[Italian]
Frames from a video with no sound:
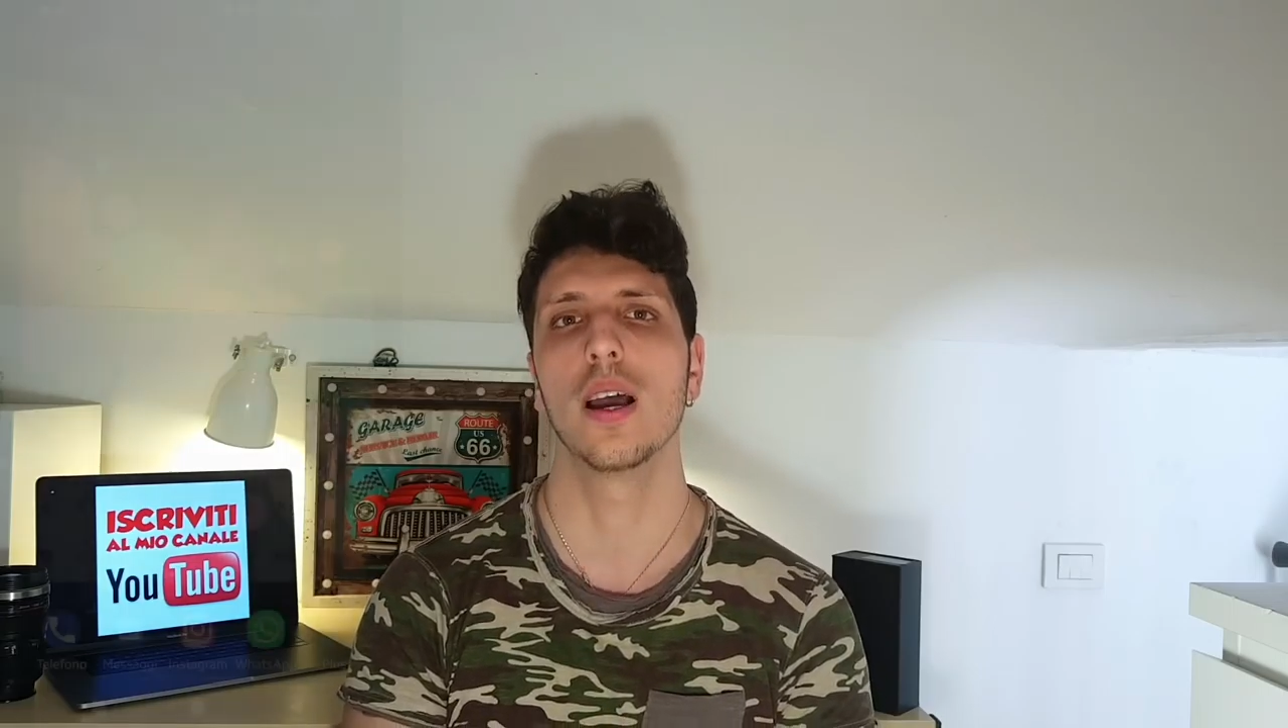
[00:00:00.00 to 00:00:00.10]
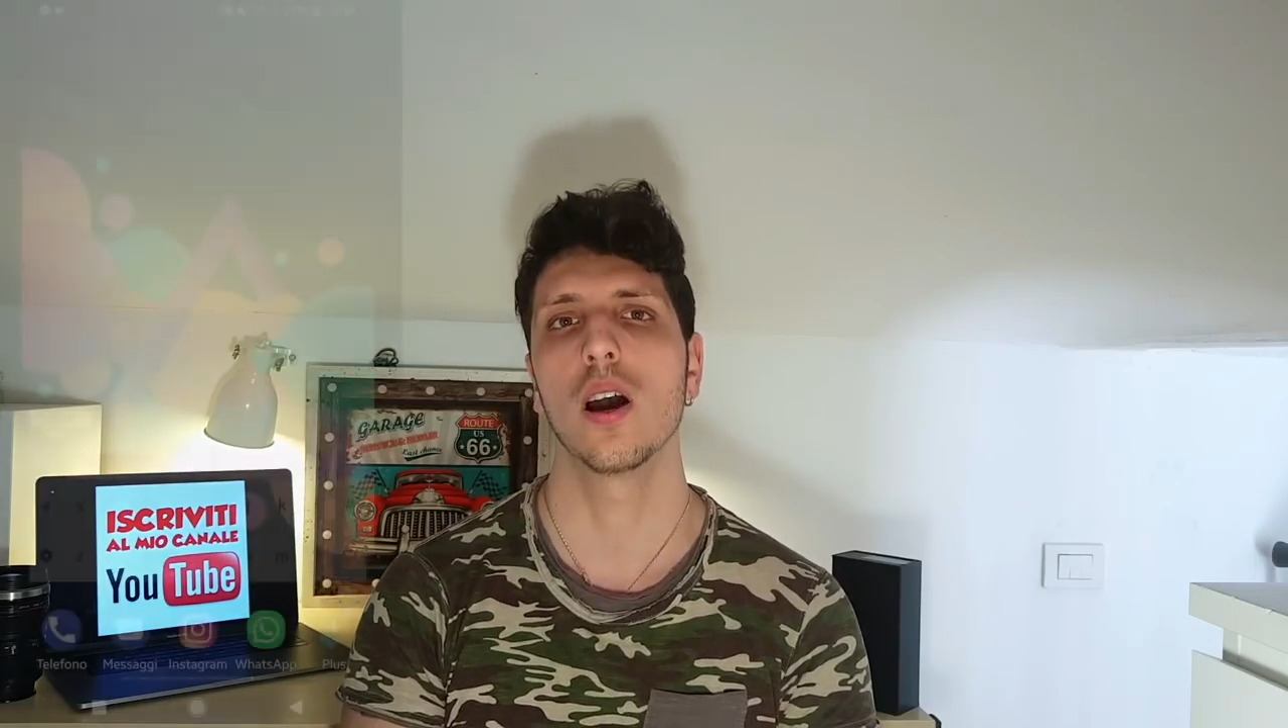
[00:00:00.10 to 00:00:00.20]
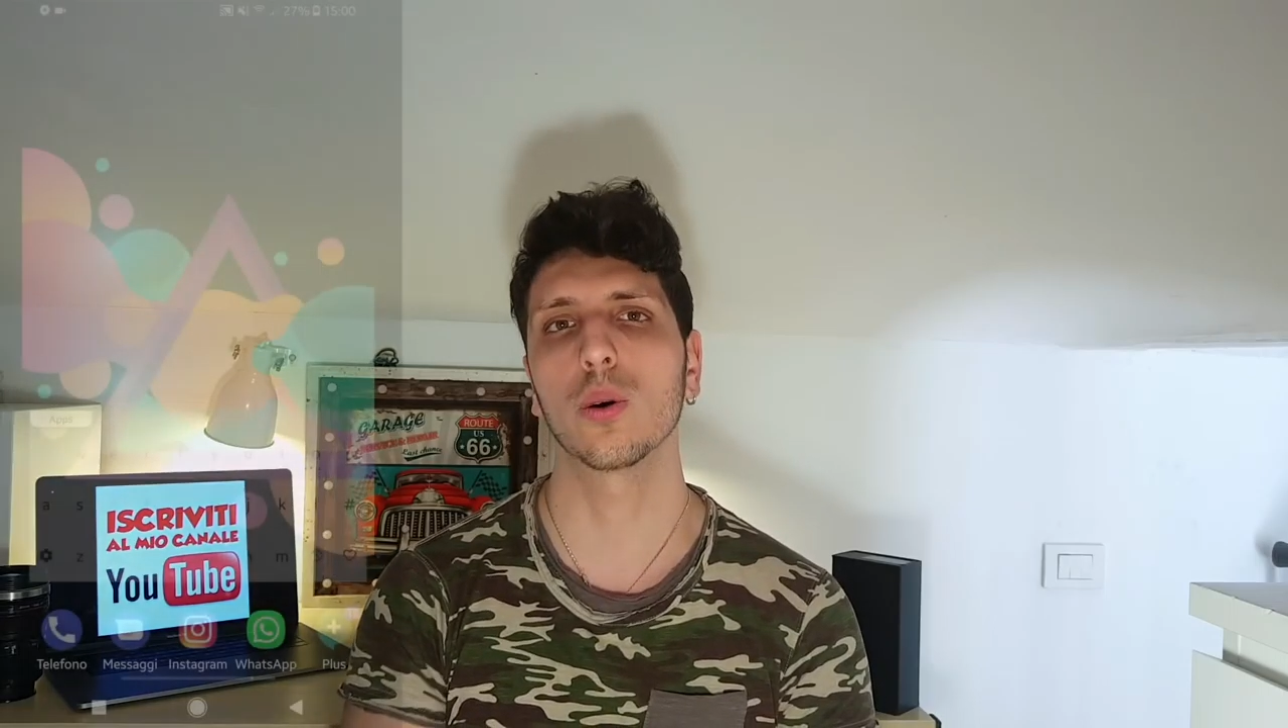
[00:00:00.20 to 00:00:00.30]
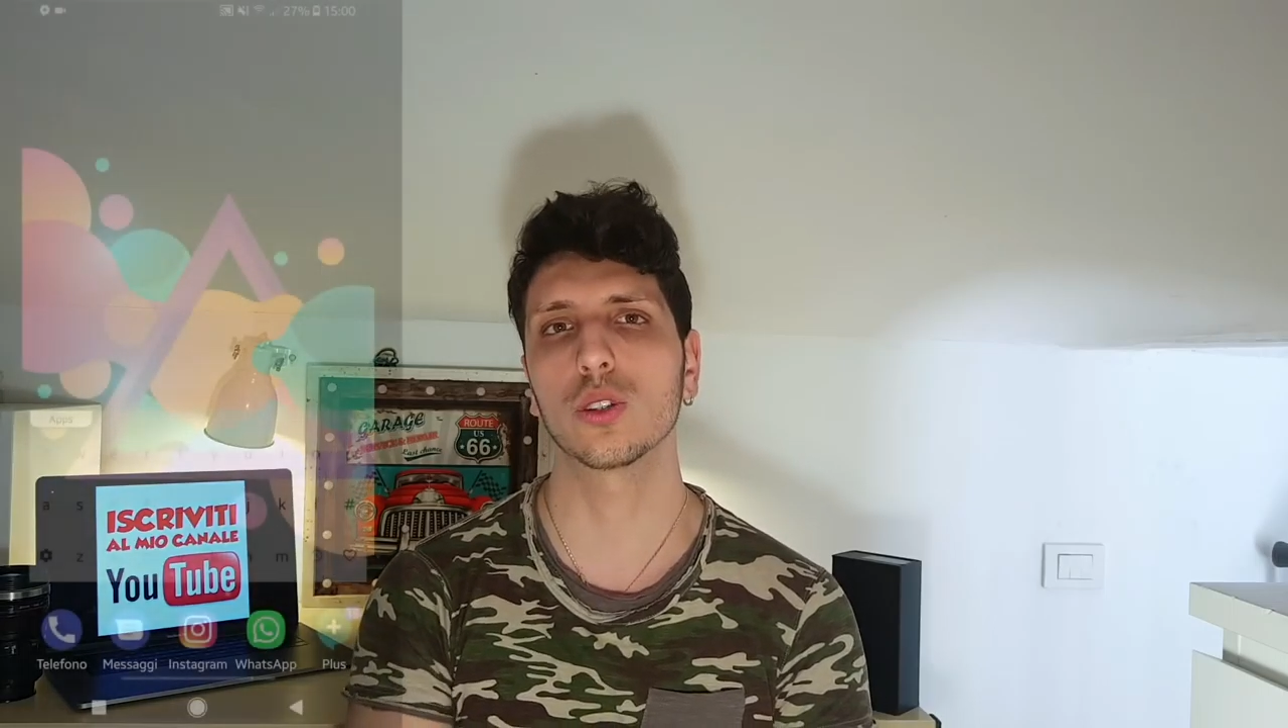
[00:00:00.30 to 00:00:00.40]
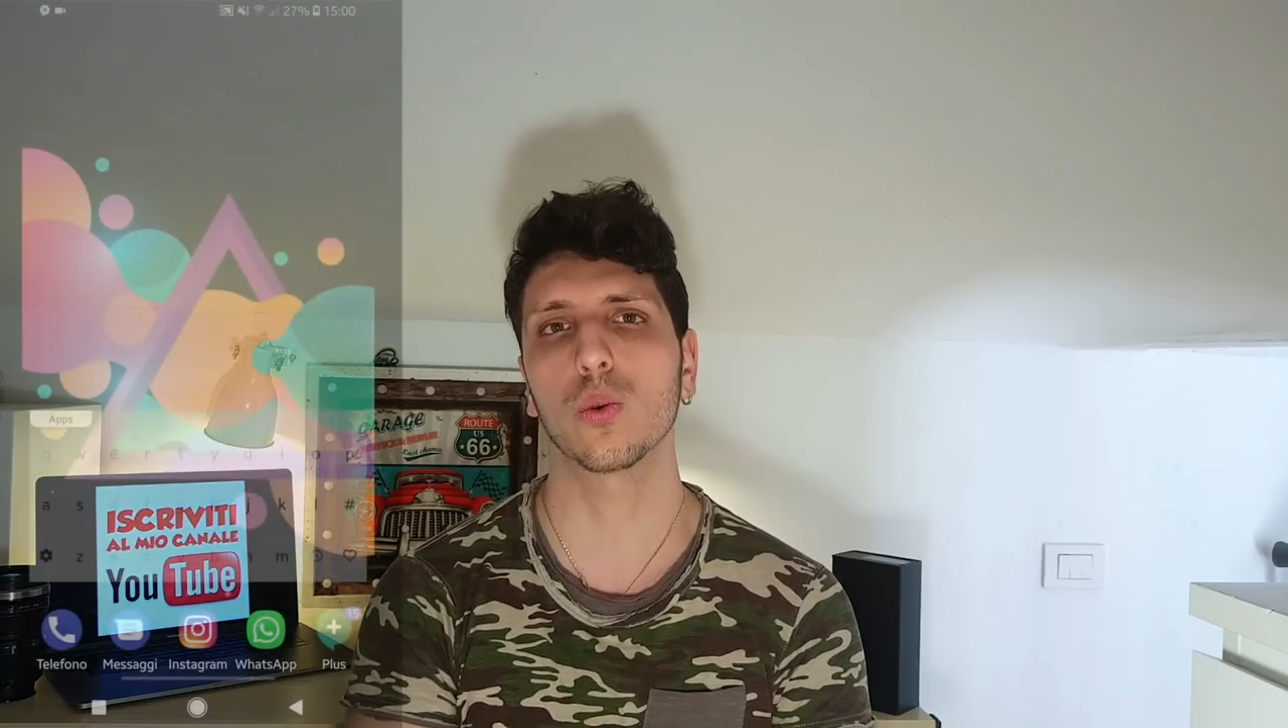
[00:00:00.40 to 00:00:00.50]

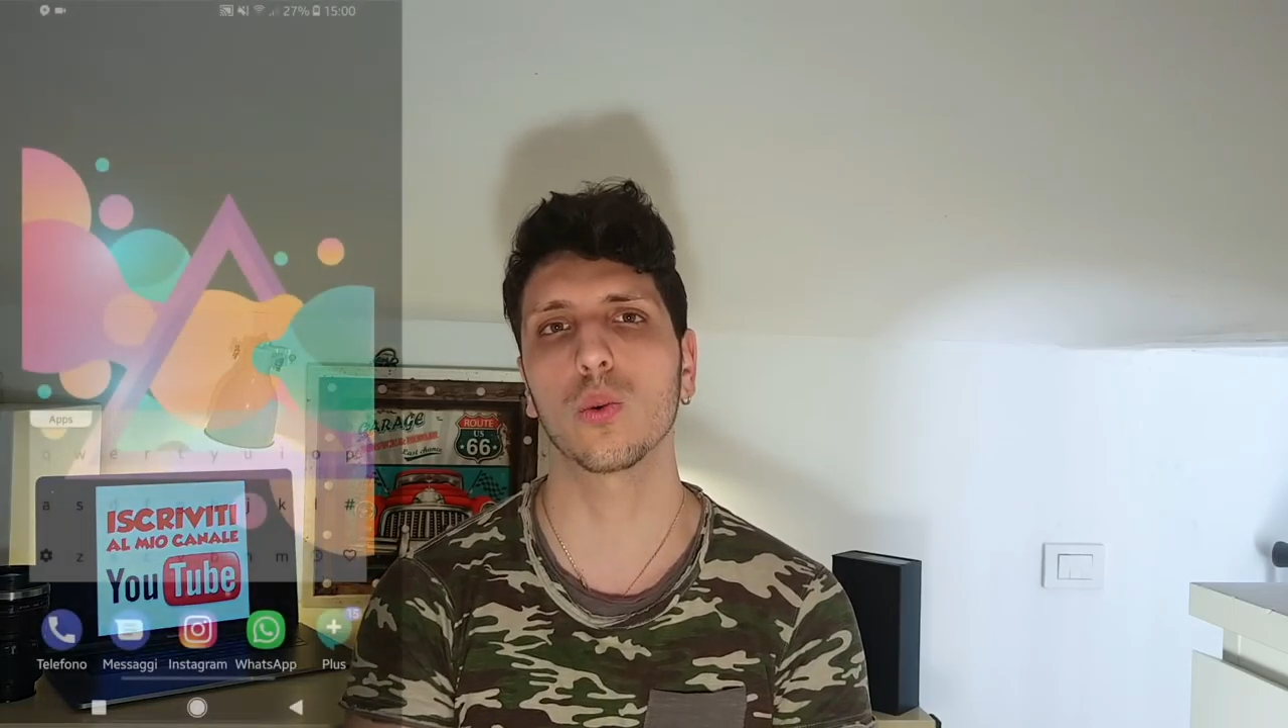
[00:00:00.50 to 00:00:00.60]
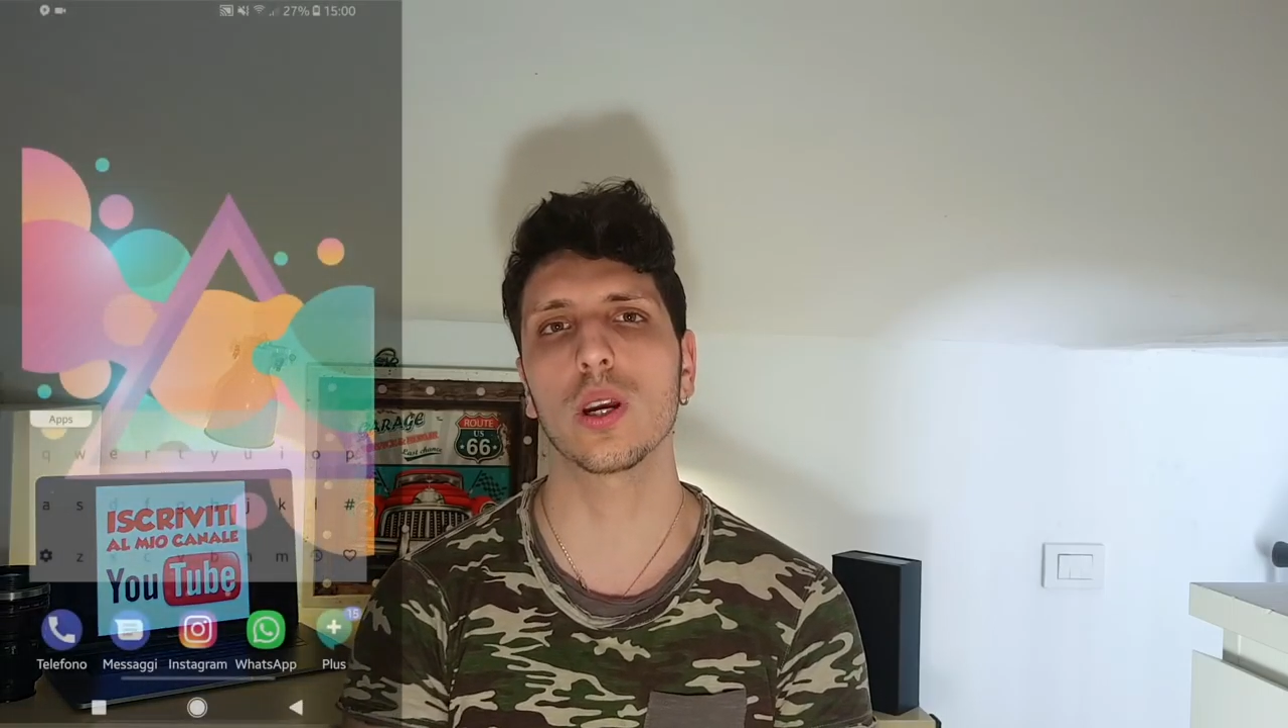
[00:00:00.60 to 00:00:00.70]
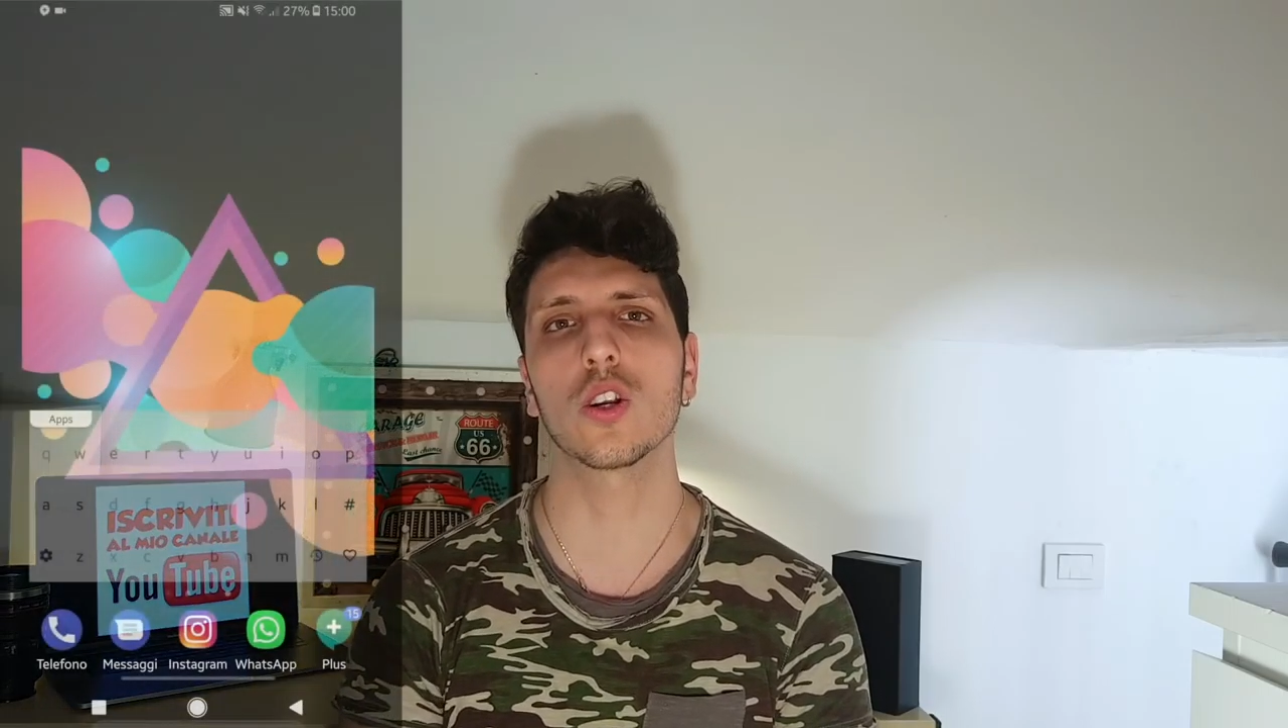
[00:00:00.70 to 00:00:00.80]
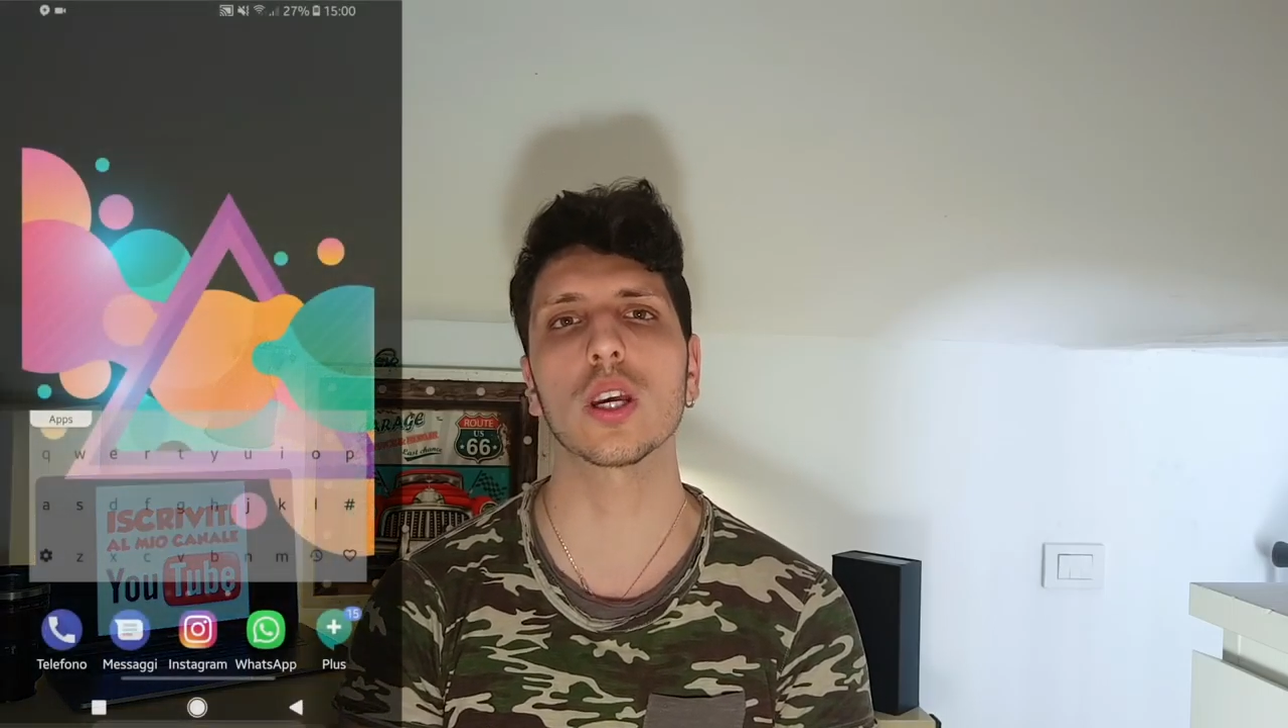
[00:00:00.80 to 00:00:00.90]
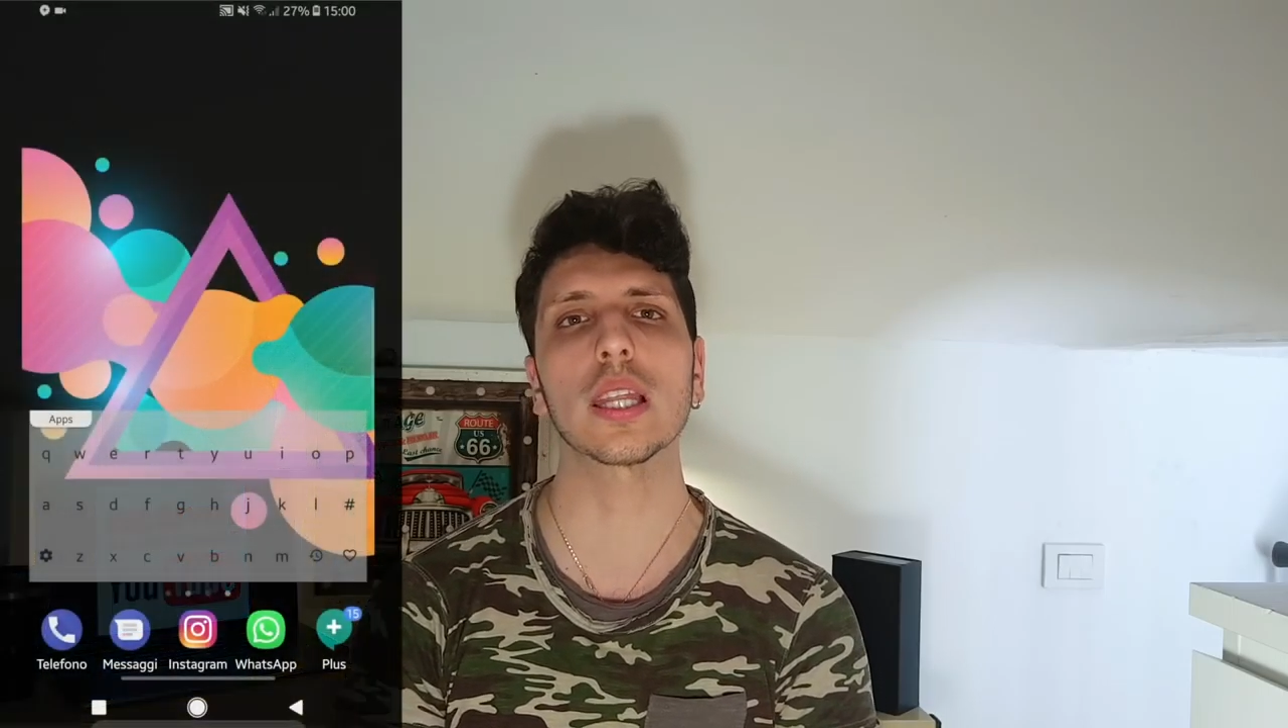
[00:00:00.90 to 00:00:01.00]
Questo widget